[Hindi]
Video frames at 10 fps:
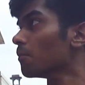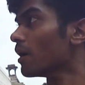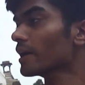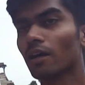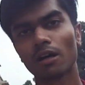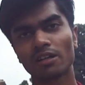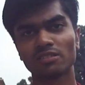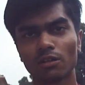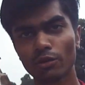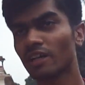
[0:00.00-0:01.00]
भाई अगर
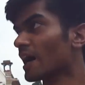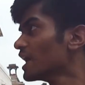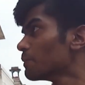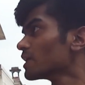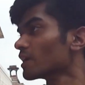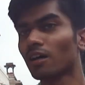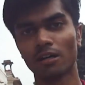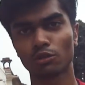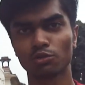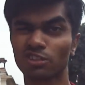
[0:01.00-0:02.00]
किसी ने कोई गाइड बना ना
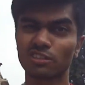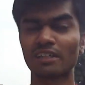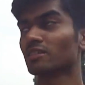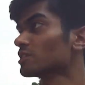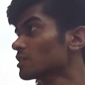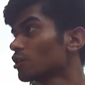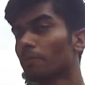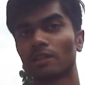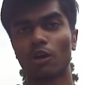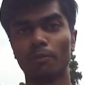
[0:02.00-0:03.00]
तो उसके साथ साथ चलते
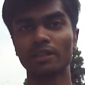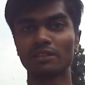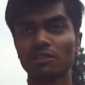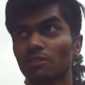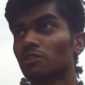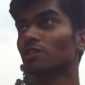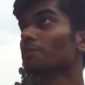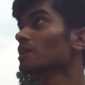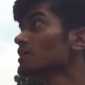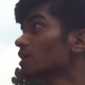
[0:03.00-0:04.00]
रहो बताओ मत ऐसी ऐसी चीज़ें
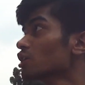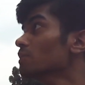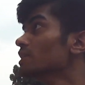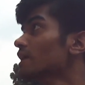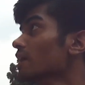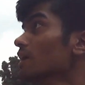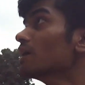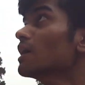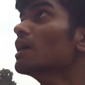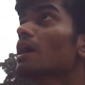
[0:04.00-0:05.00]
पता करने को मिलती है ना
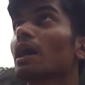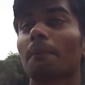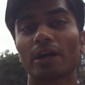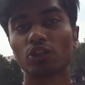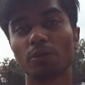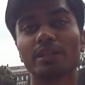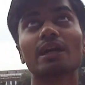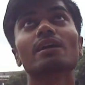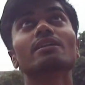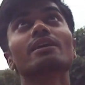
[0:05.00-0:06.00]
मैं तो ये
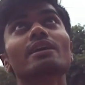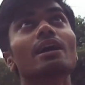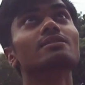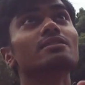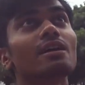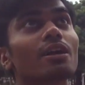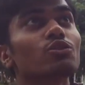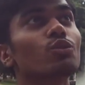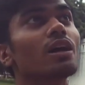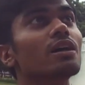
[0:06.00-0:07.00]
बता रहा था कि यहाँ से सारा
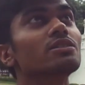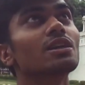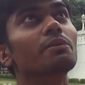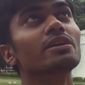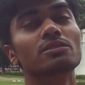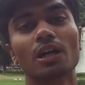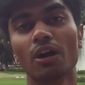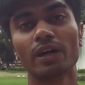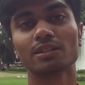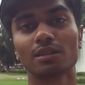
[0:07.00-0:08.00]
सोना जितना भी जड़ा
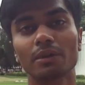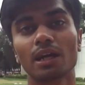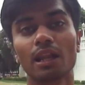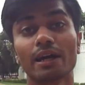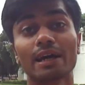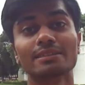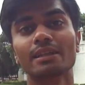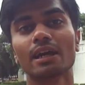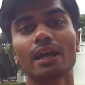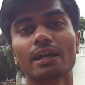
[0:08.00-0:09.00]
हुआ था सब निकाला गया कैसे
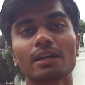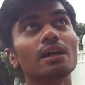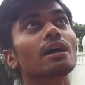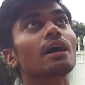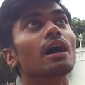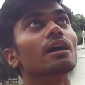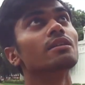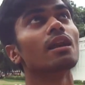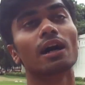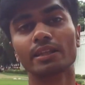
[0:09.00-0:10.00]
निकाला गया था
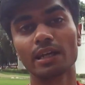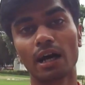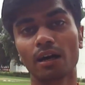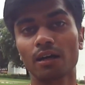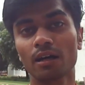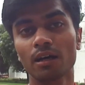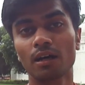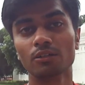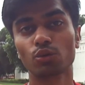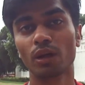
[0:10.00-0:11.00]
अंदर लगा दी आग
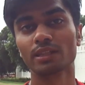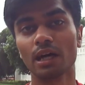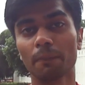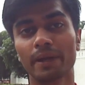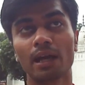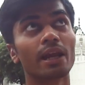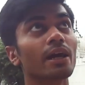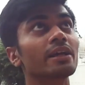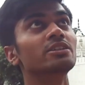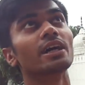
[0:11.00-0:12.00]
सोना था पिघल गया
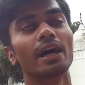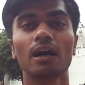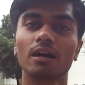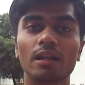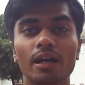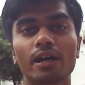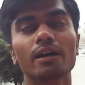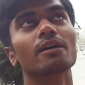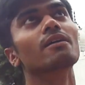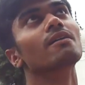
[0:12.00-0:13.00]
नीचे आया ले
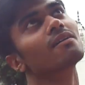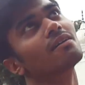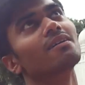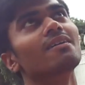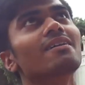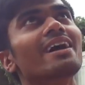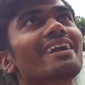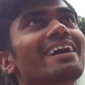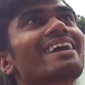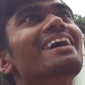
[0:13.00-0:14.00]
गए
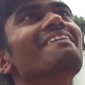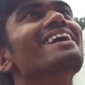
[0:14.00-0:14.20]
टेक्निक है